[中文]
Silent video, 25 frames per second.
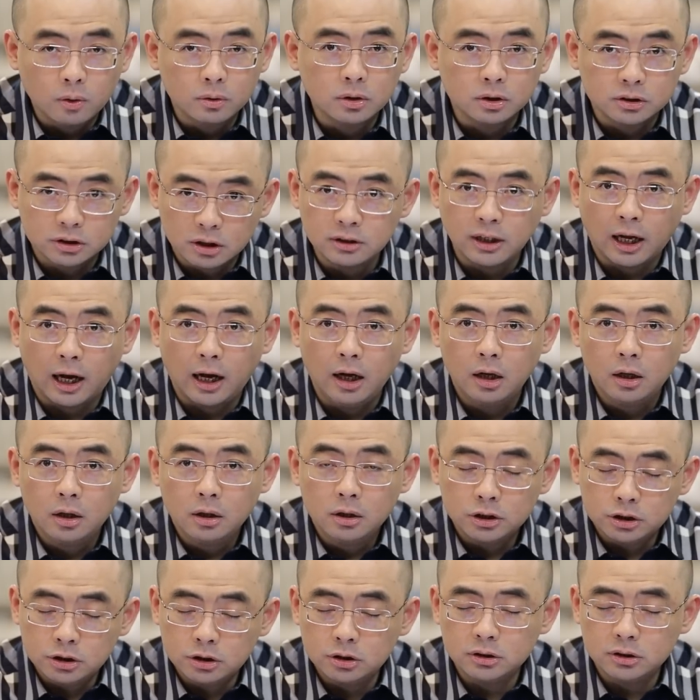活动，真的
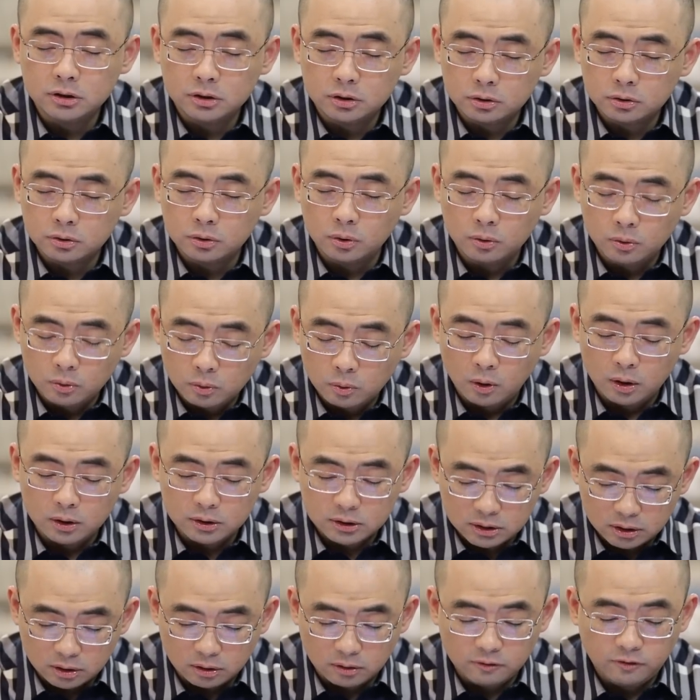是中国
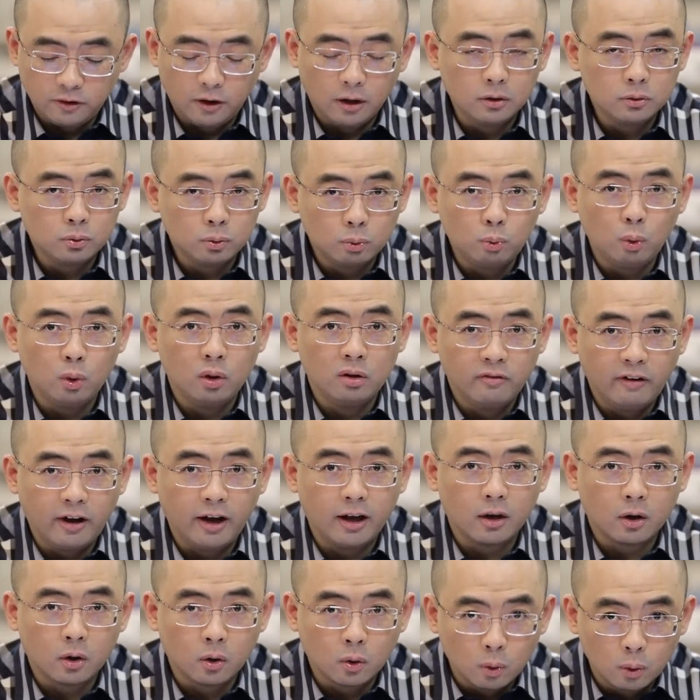警方对
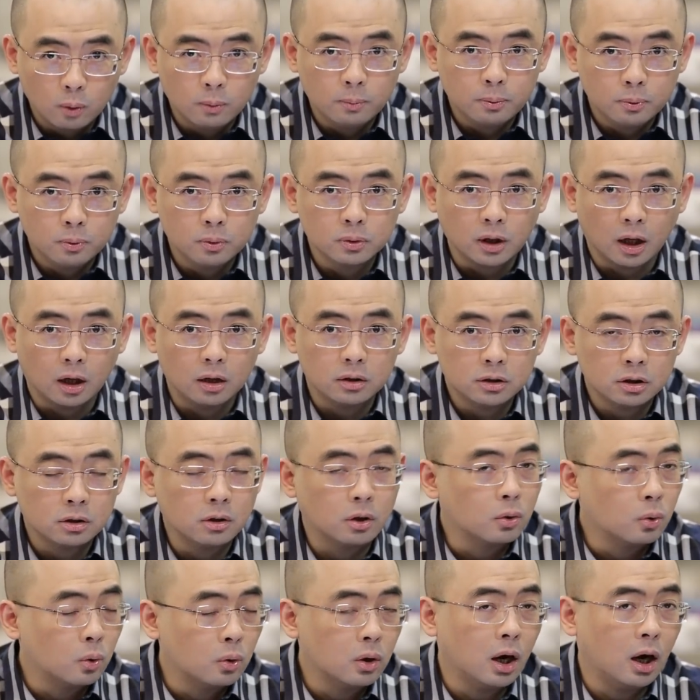外公布的这
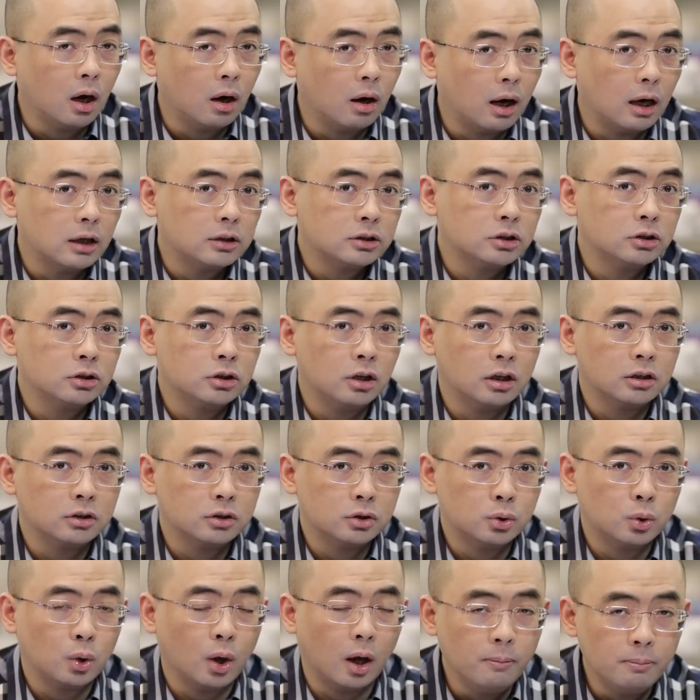个公告啊，是向
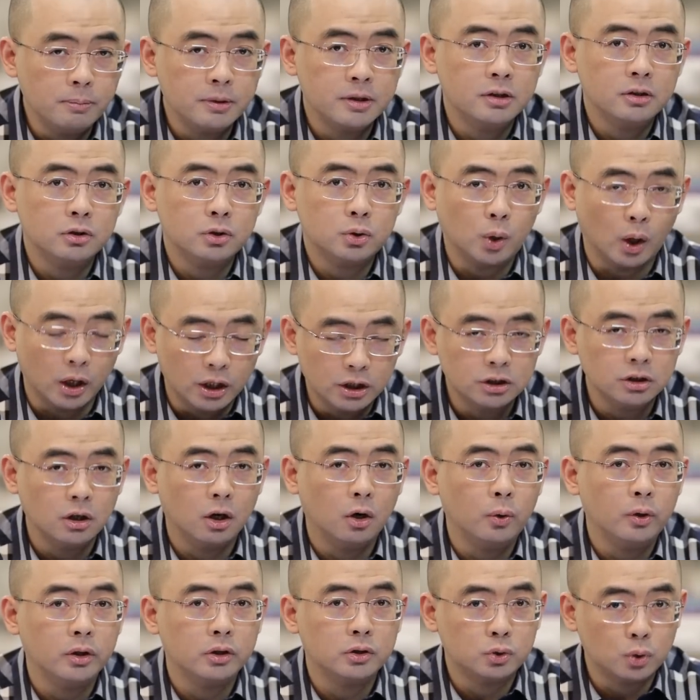全民、全
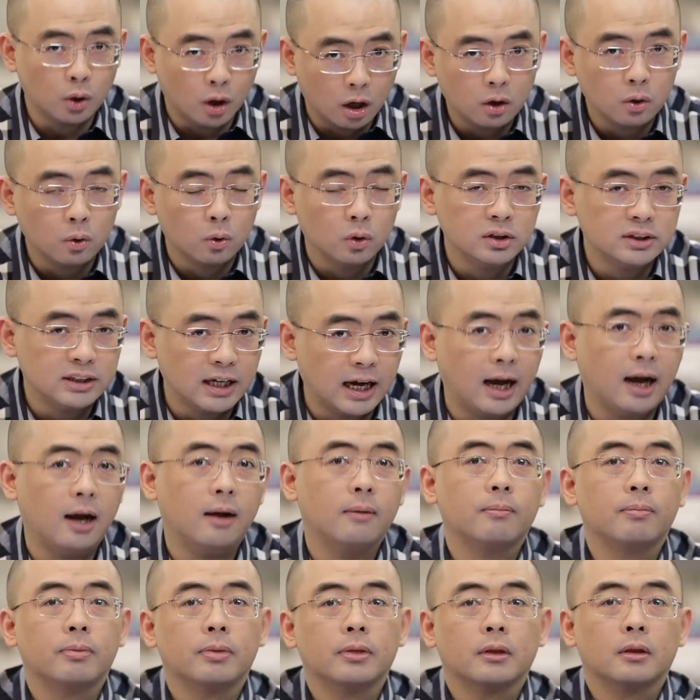社会、全国家
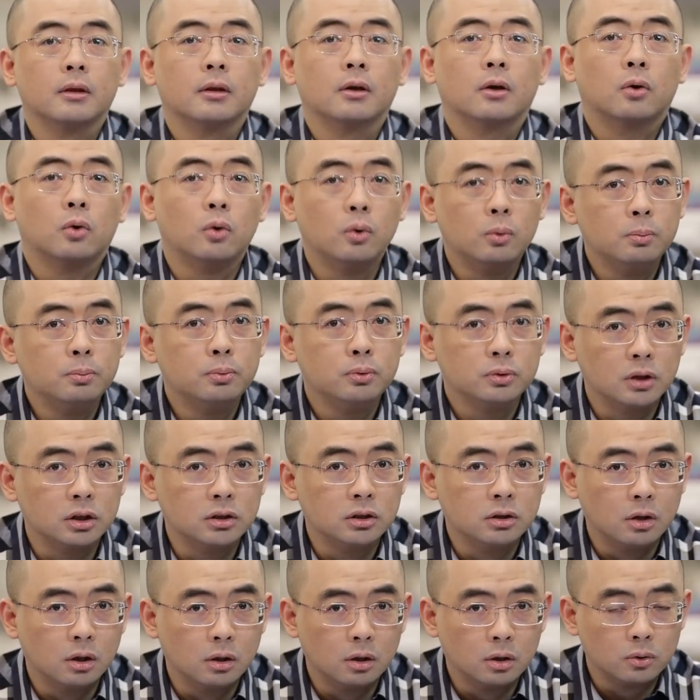公布的
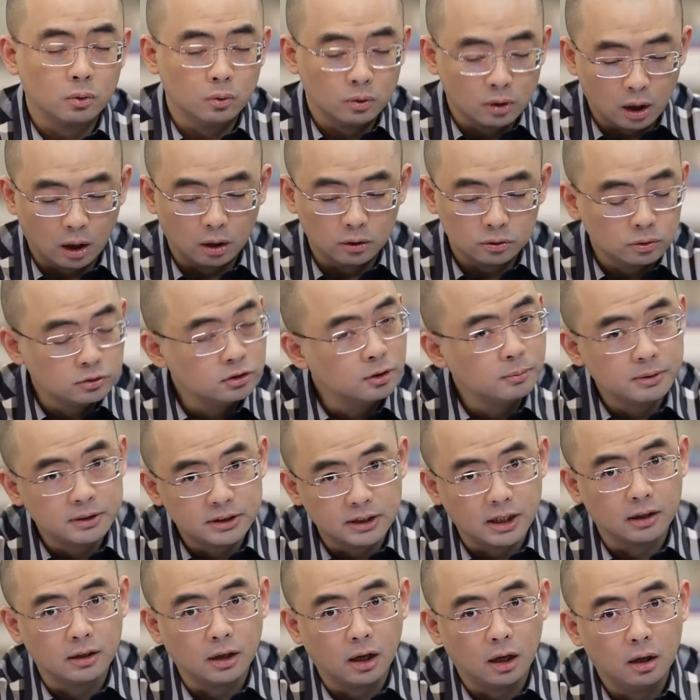这个公告，就这么
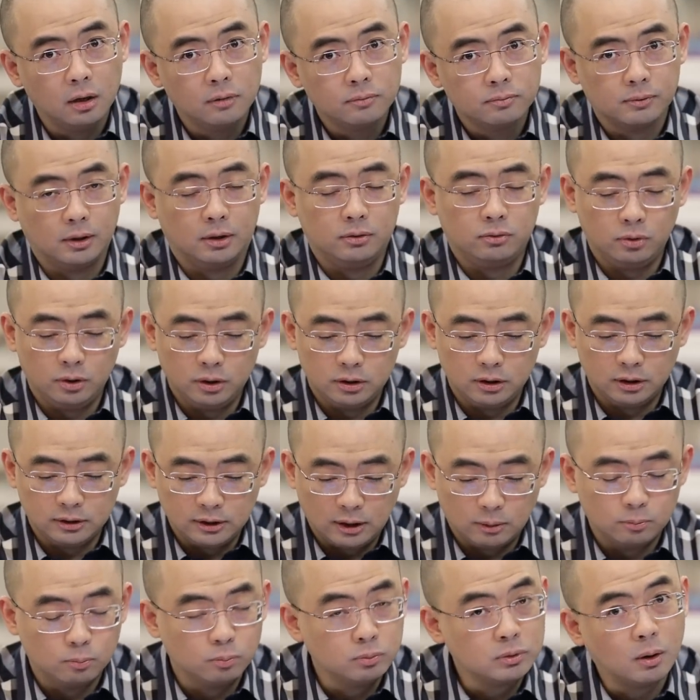写的。那所以呢，
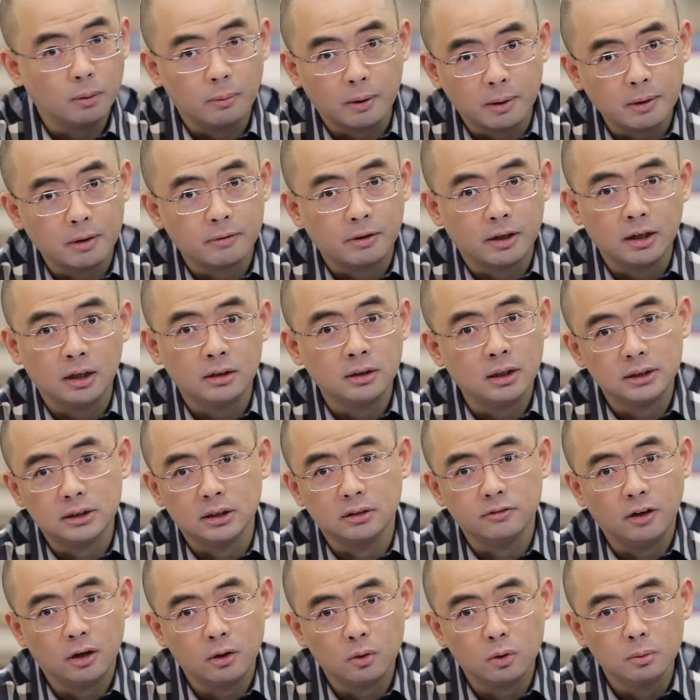那那我没办法，那那
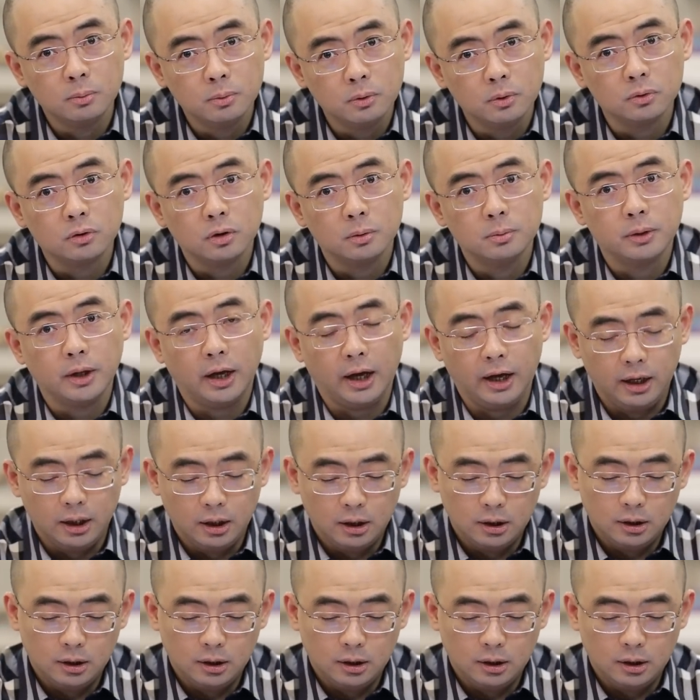警方公布，对不对？